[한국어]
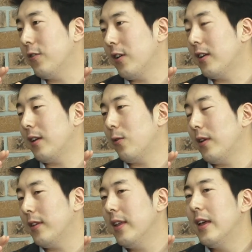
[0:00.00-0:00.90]
저희가 음.
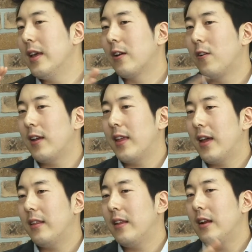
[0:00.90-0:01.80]
제공하는 음. 그에
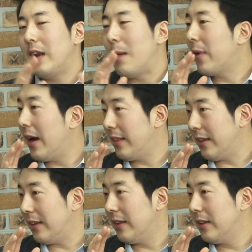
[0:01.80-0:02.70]
대한 랩 가이드